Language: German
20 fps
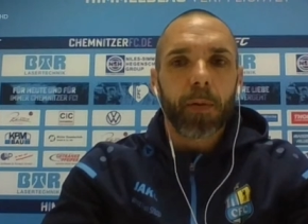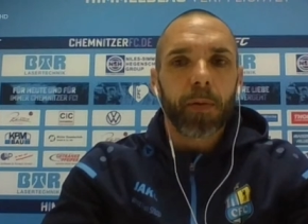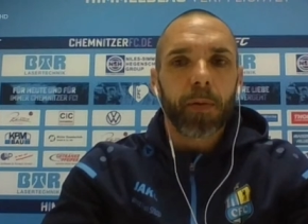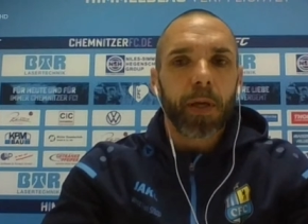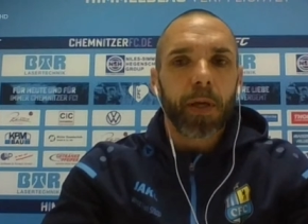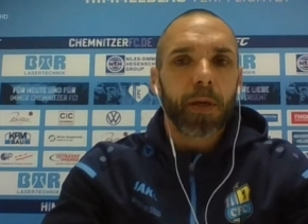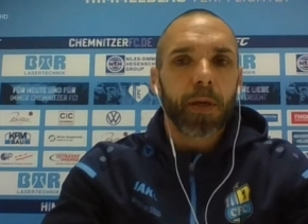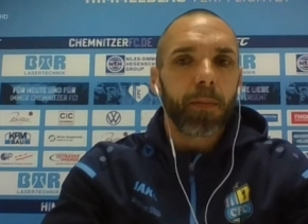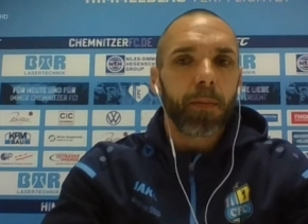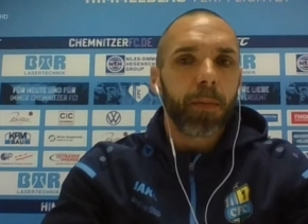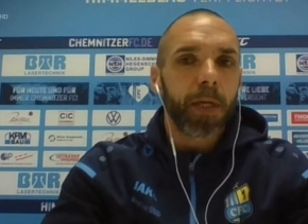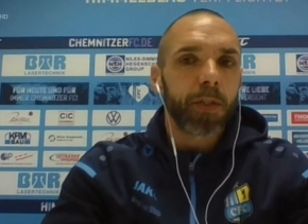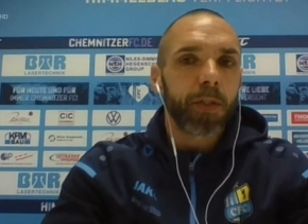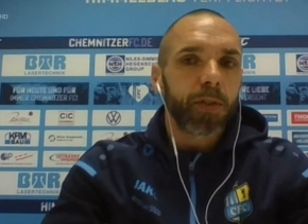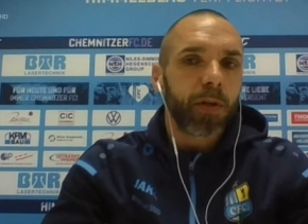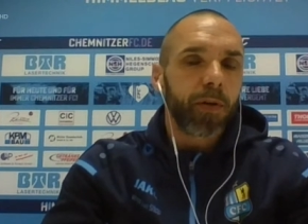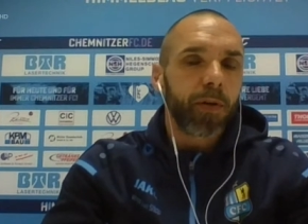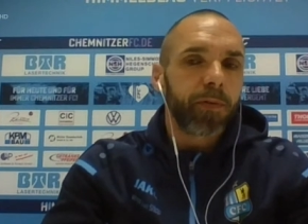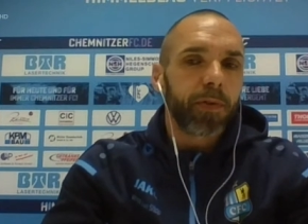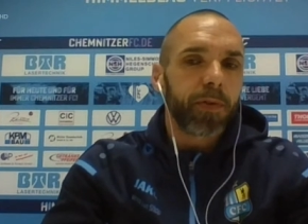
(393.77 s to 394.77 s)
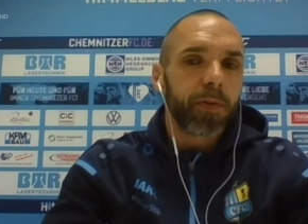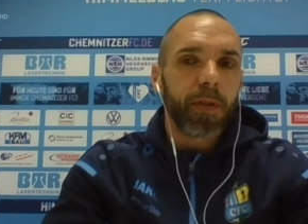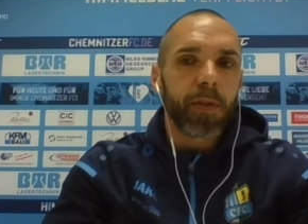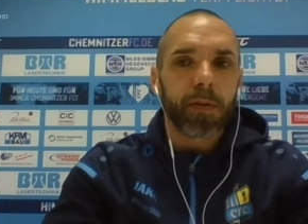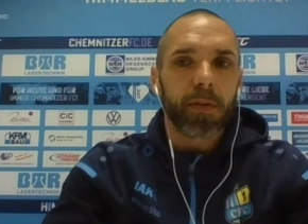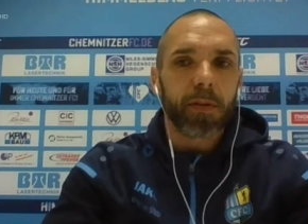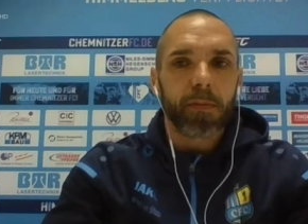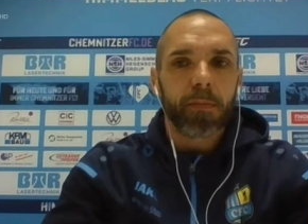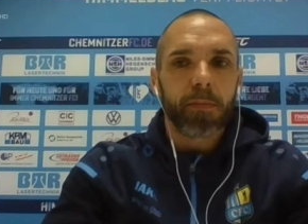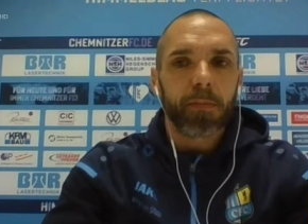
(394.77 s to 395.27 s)
gegen eine Mannschaft,
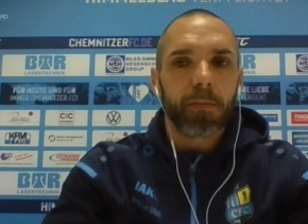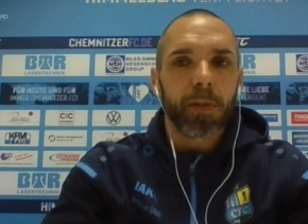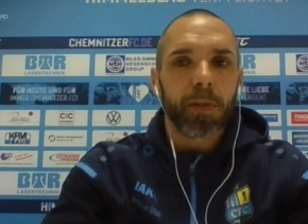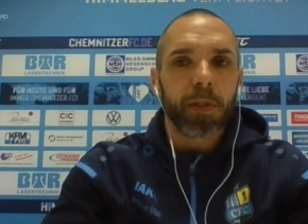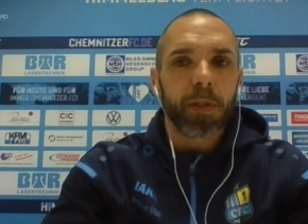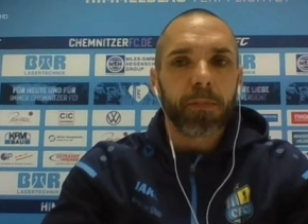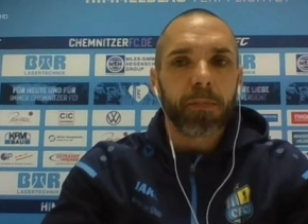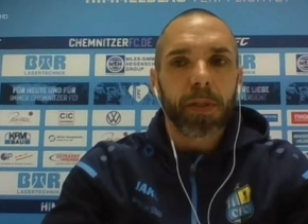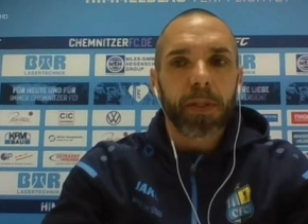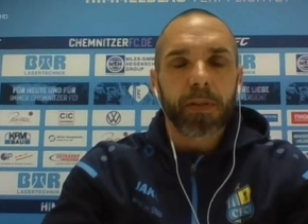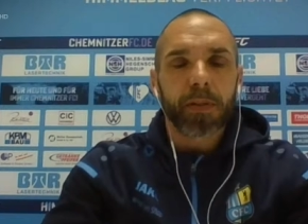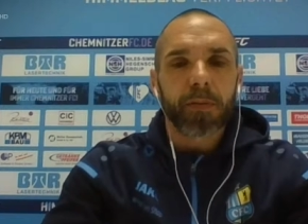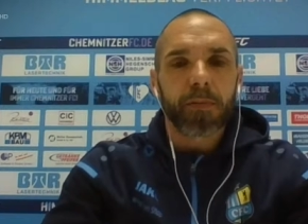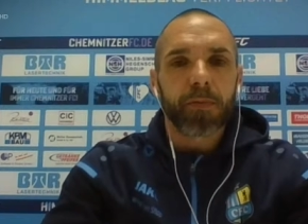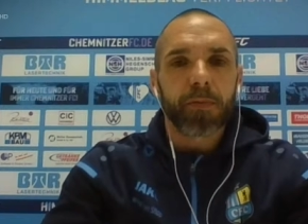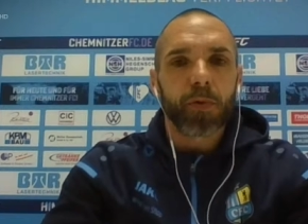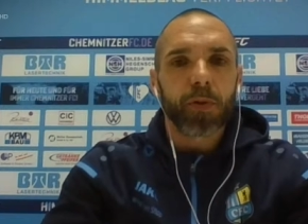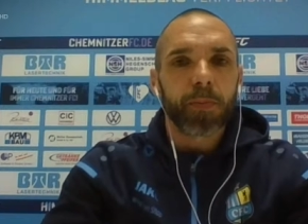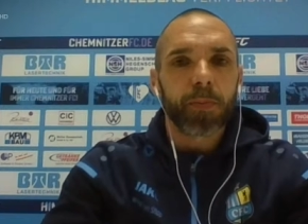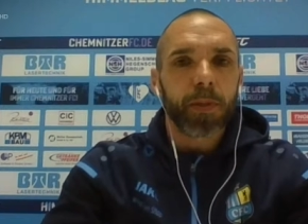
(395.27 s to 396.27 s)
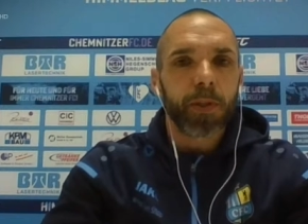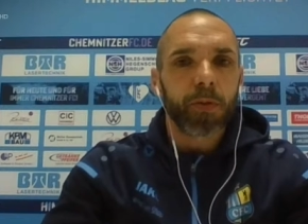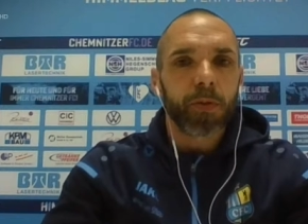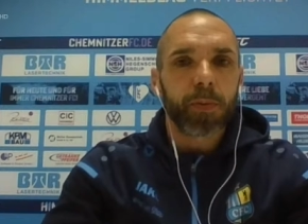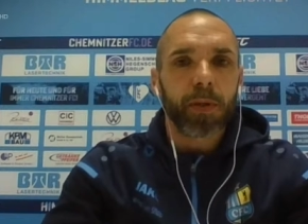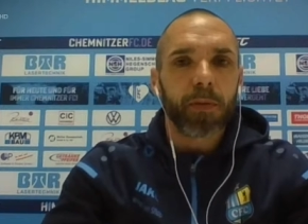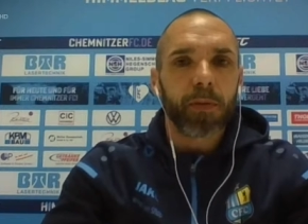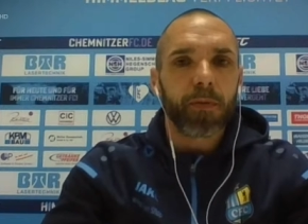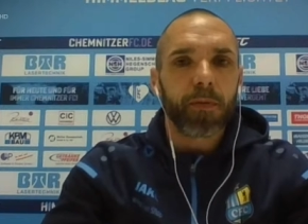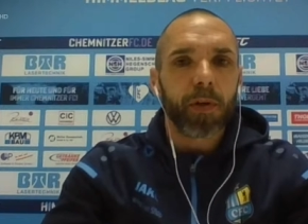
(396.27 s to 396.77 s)
die mit dem besten Fußball
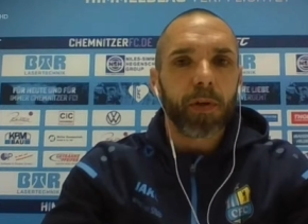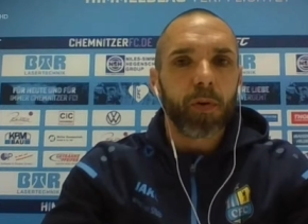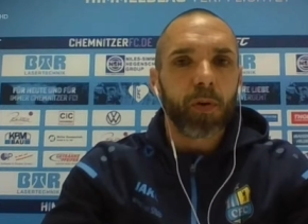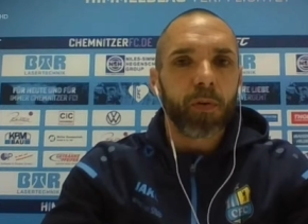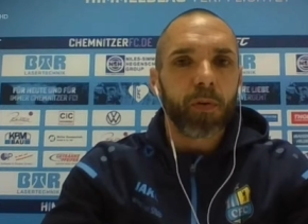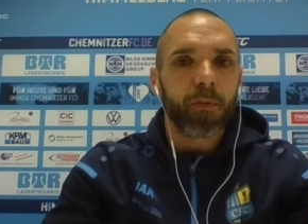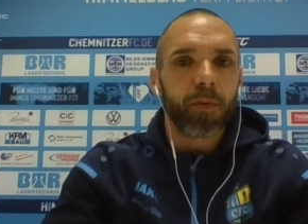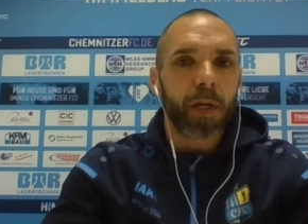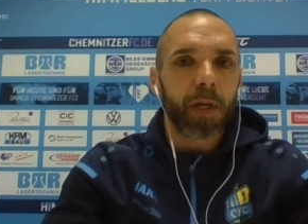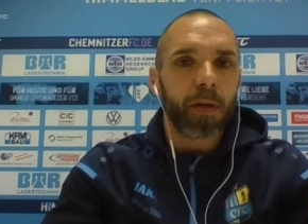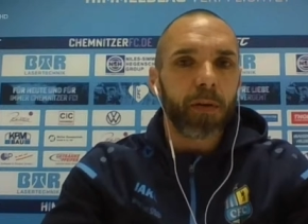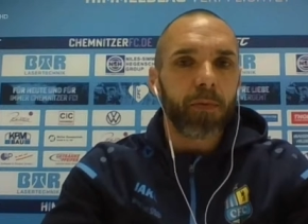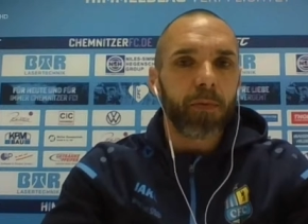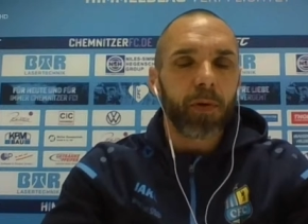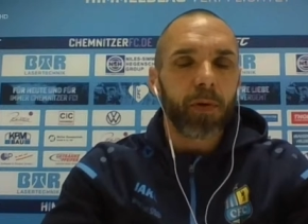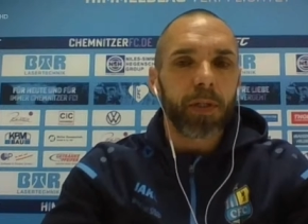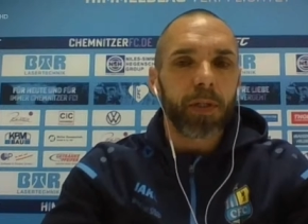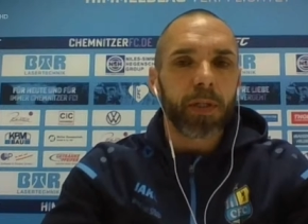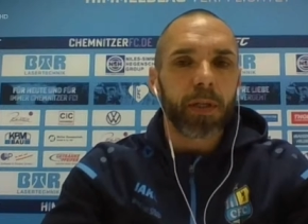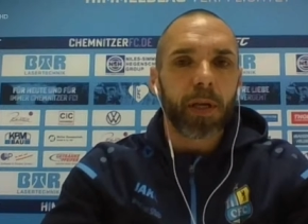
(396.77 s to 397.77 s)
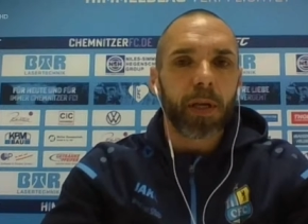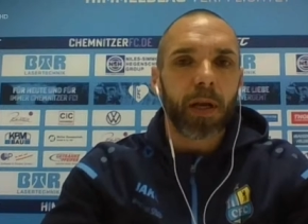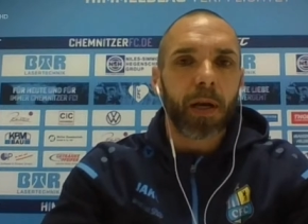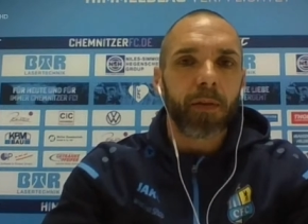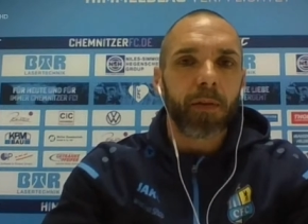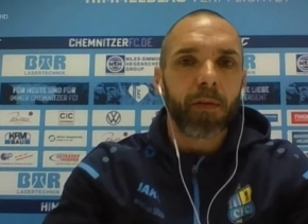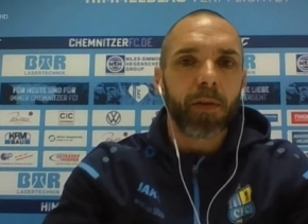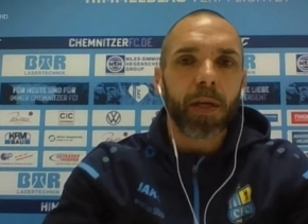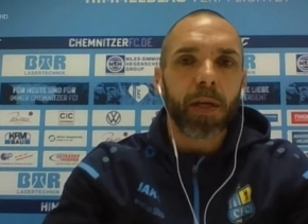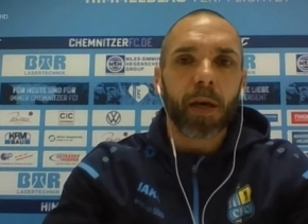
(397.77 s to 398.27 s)
spielt, wie Luckenwalde, wirklich einen
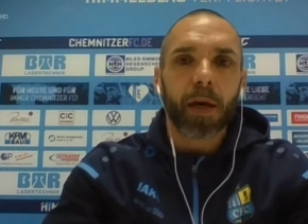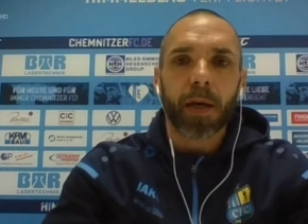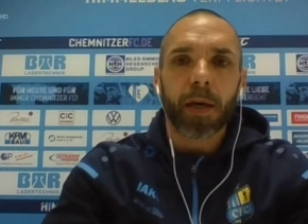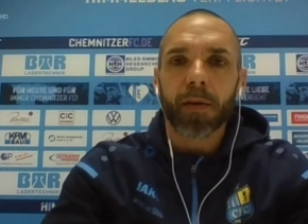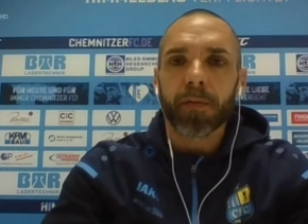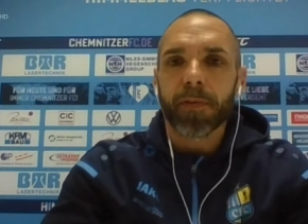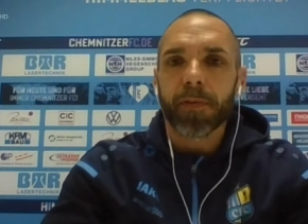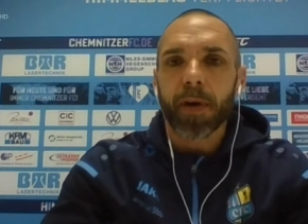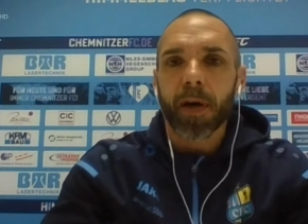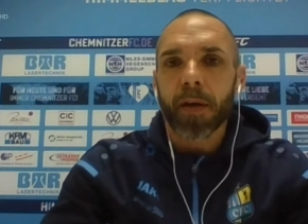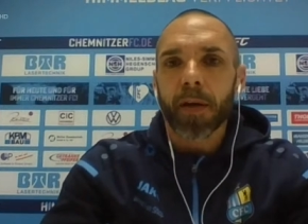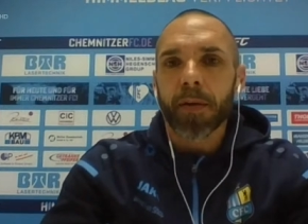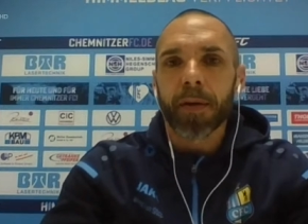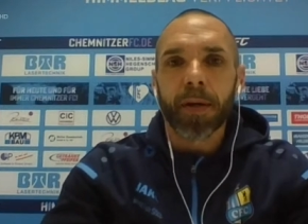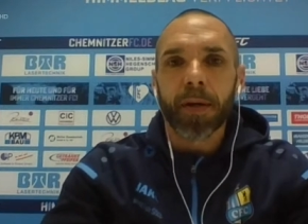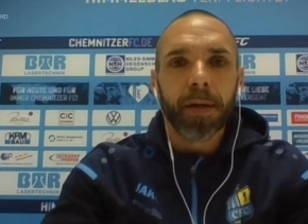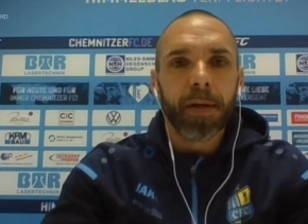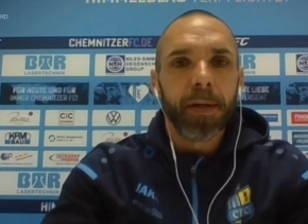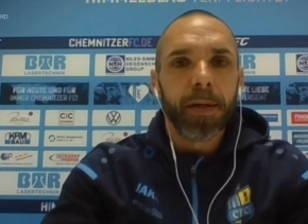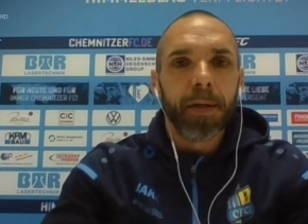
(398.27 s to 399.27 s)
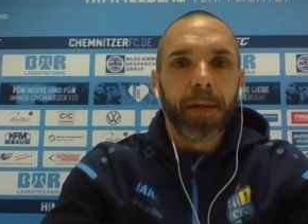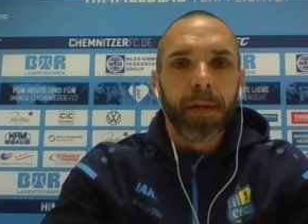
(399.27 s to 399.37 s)
klaren Sieg eingefahren,